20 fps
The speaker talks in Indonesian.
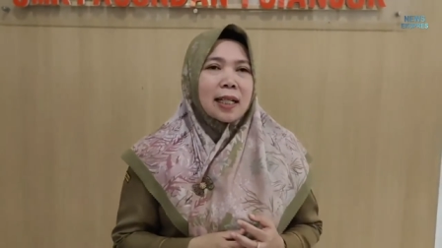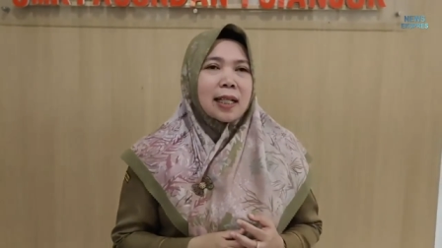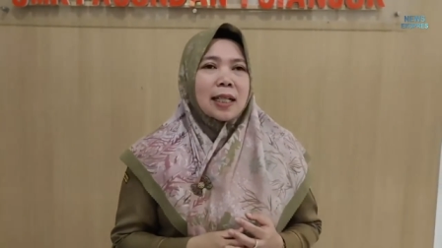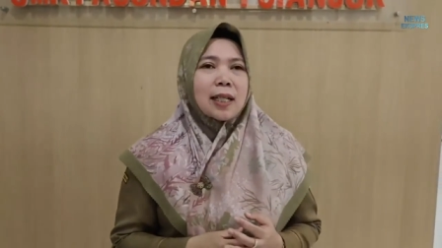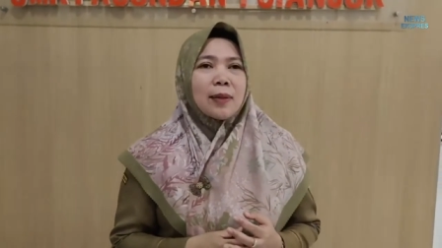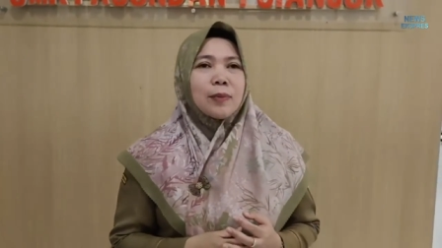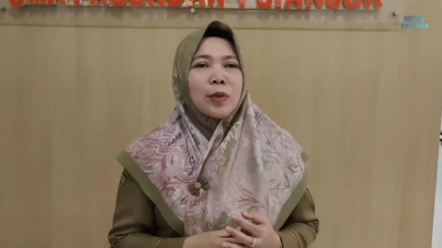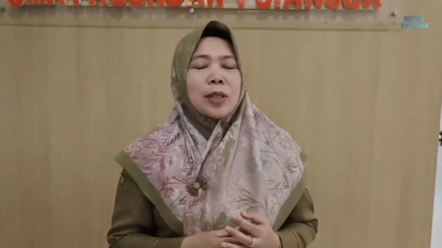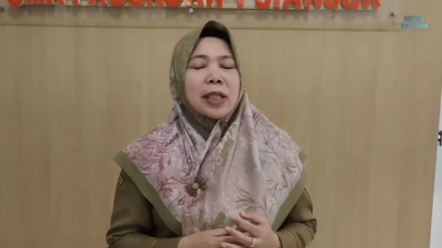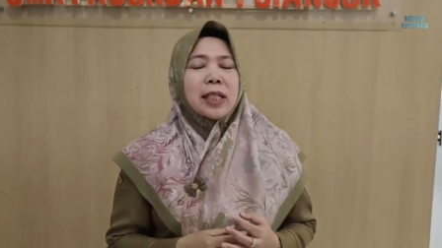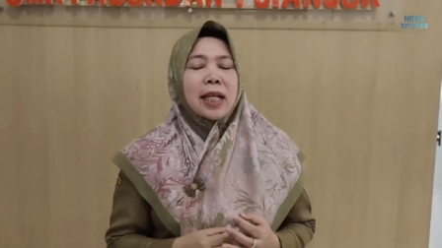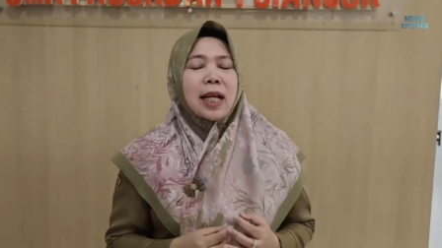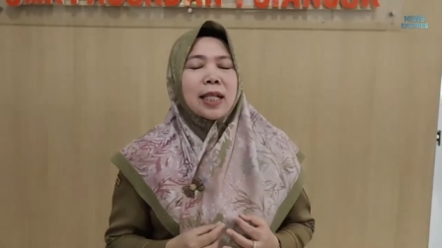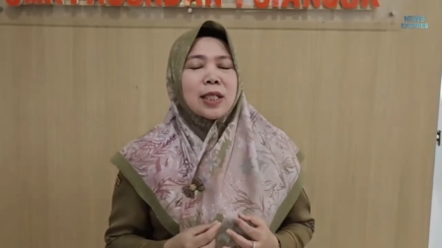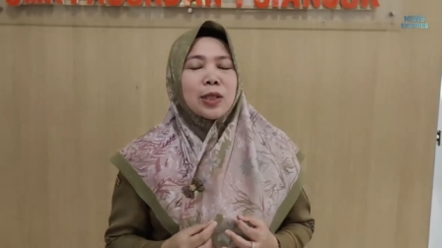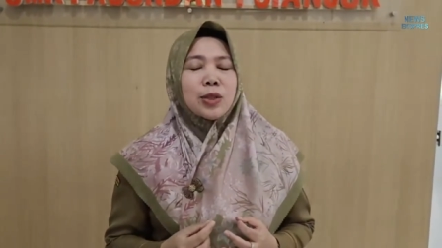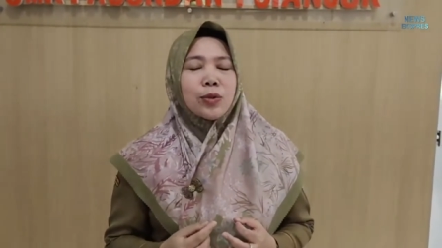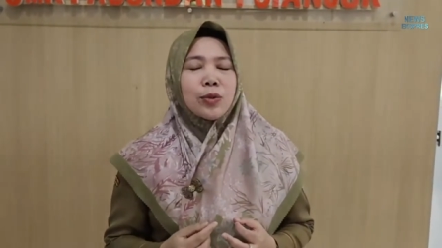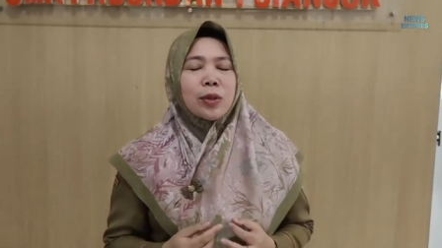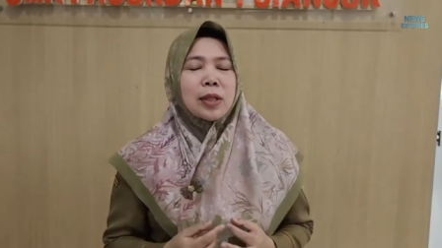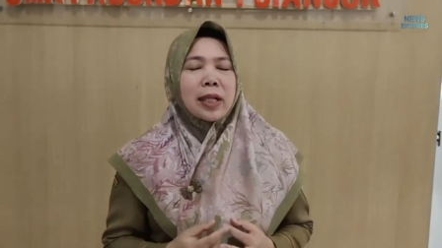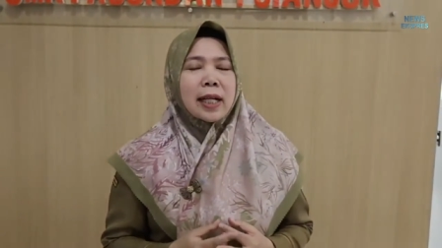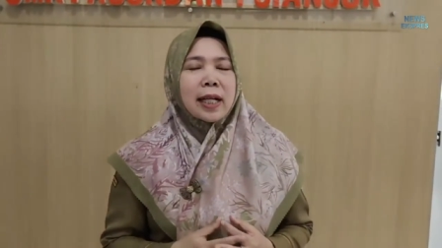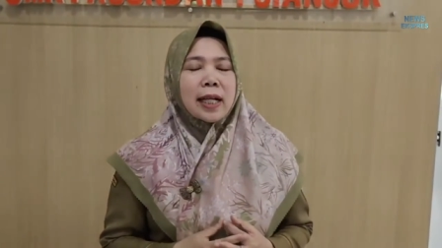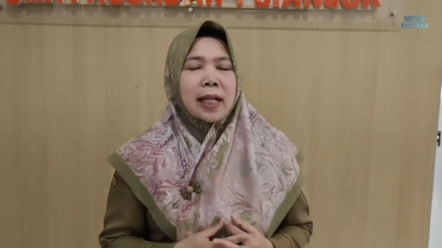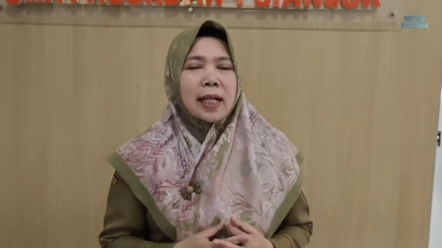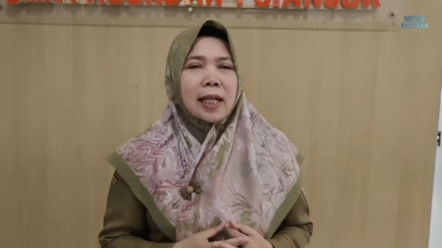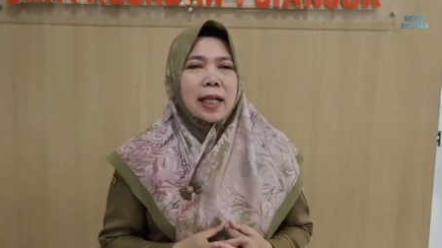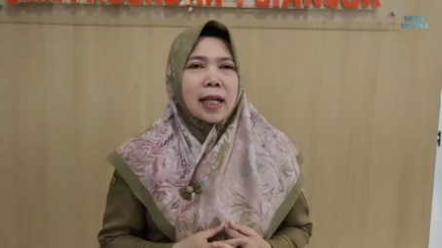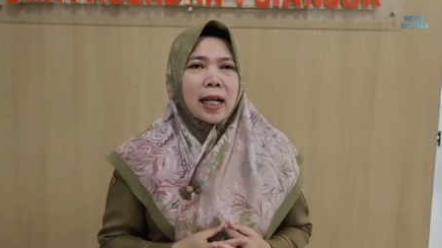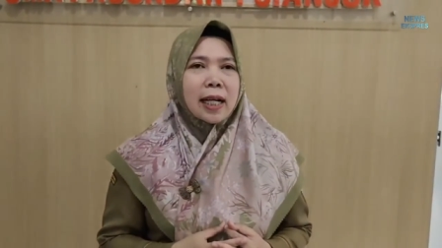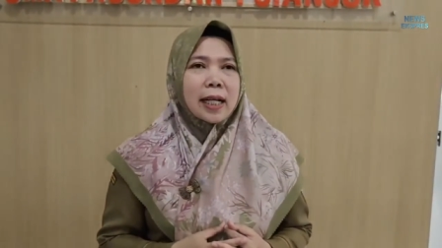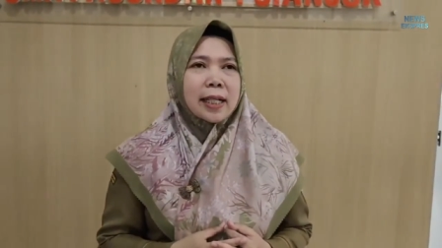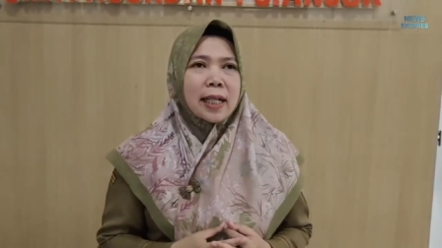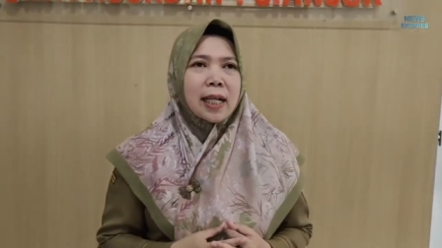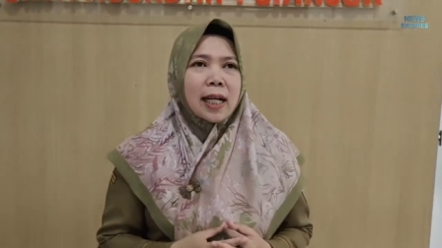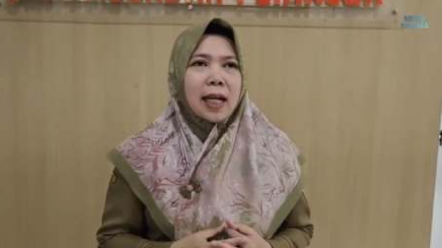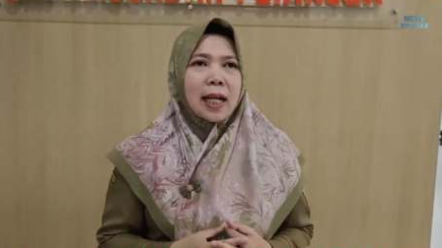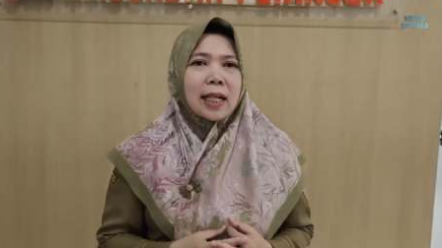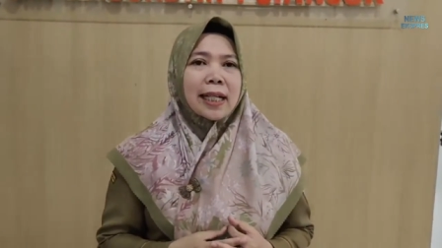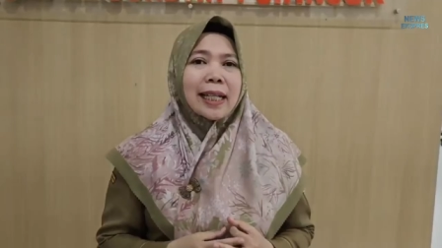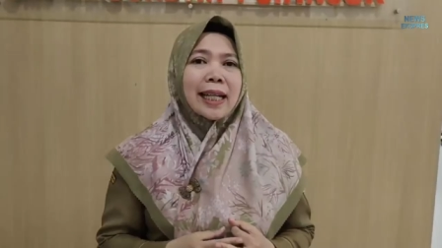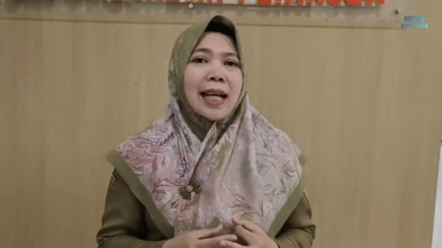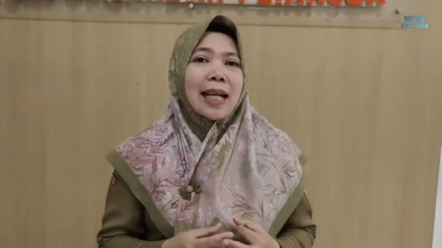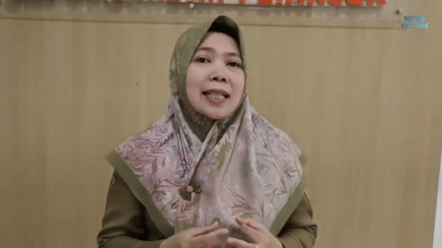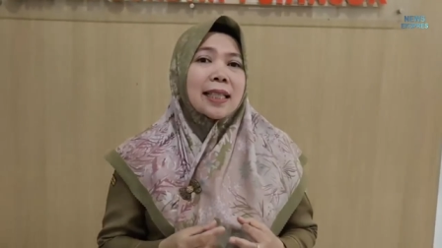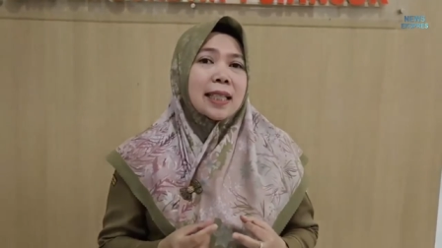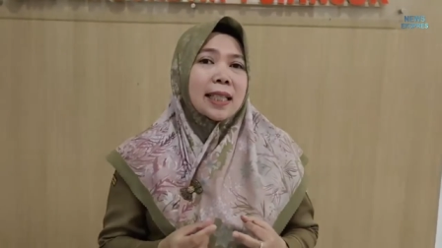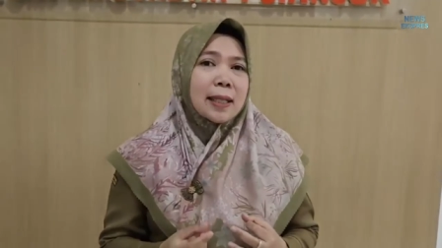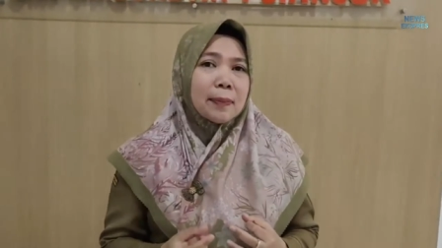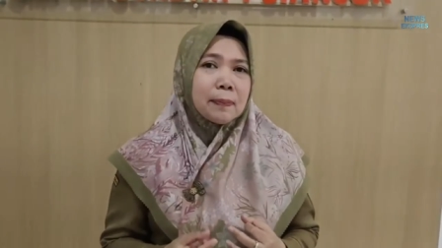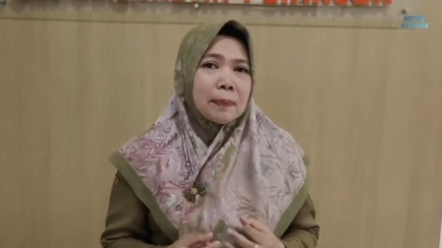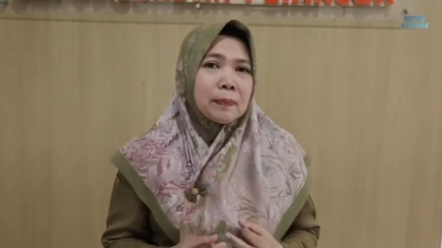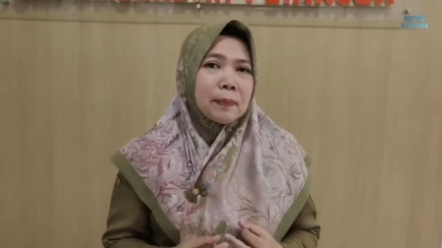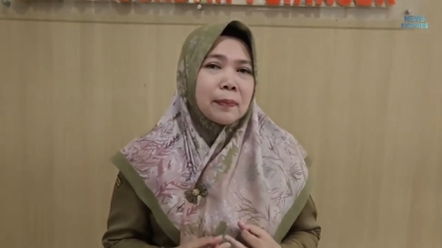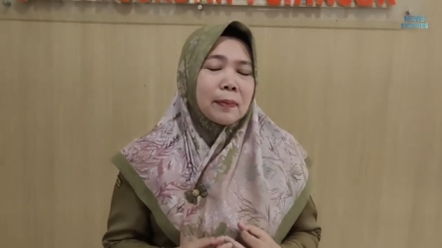kemudian juga ada kreatif,